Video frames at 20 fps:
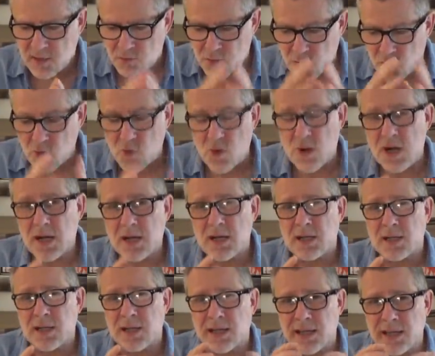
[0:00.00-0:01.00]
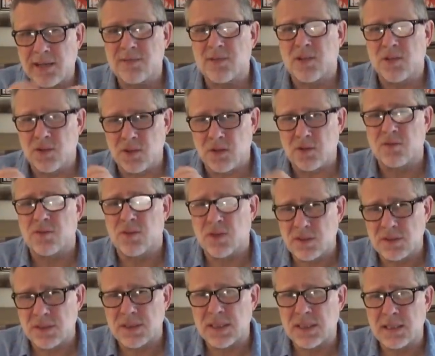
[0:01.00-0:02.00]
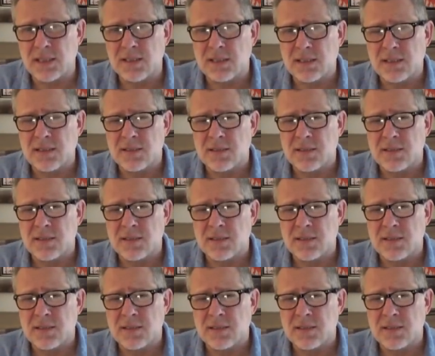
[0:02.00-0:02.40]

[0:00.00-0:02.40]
pourquoi un inventeur français,